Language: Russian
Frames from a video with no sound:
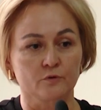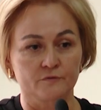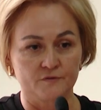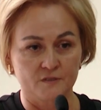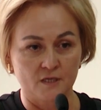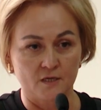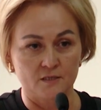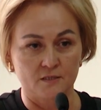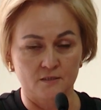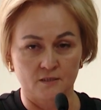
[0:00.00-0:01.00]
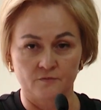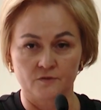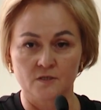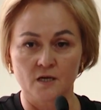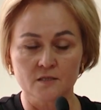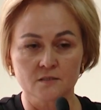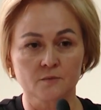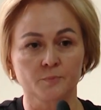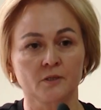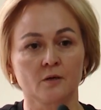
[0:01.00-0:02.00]
уровне всей Российской
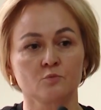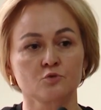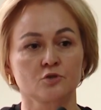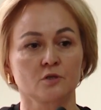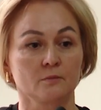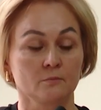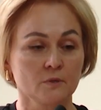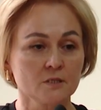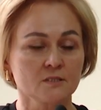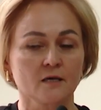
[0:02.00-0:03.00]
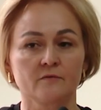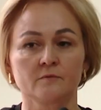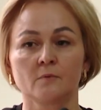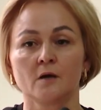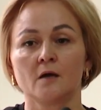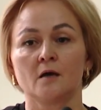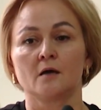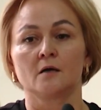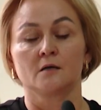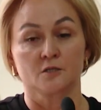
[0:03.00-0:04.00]
Федерации, потому что мы ставим,
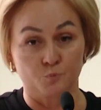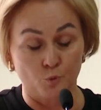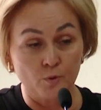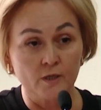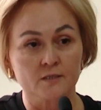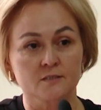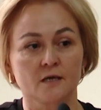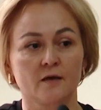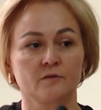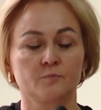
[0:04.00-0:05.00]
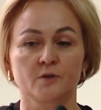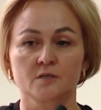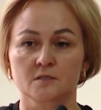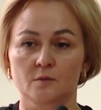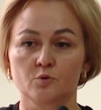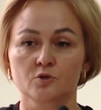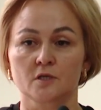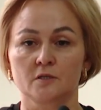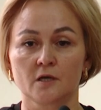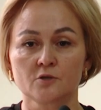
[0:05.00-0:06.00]
а, республика ставит перед собой
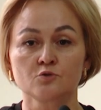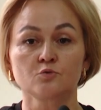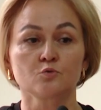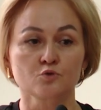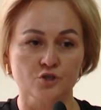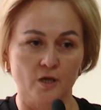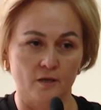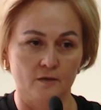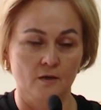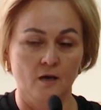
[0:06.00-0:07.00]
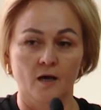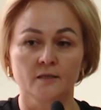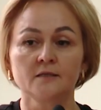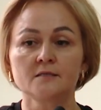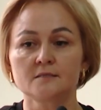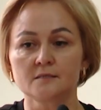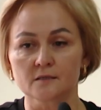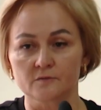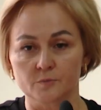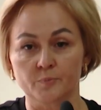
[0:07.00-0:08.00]
задачу уже
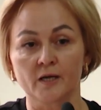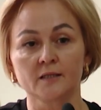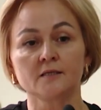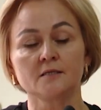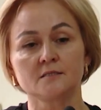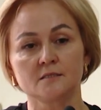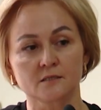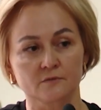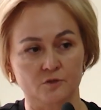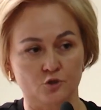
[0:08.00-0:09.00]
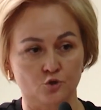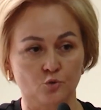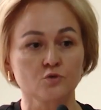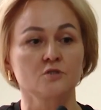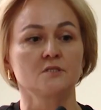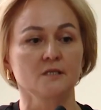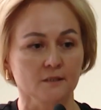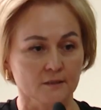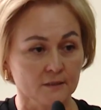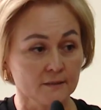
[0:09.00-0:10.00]
анализировать, проанализировать, что
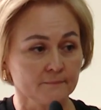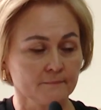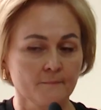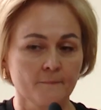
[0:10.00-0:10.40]
сделано,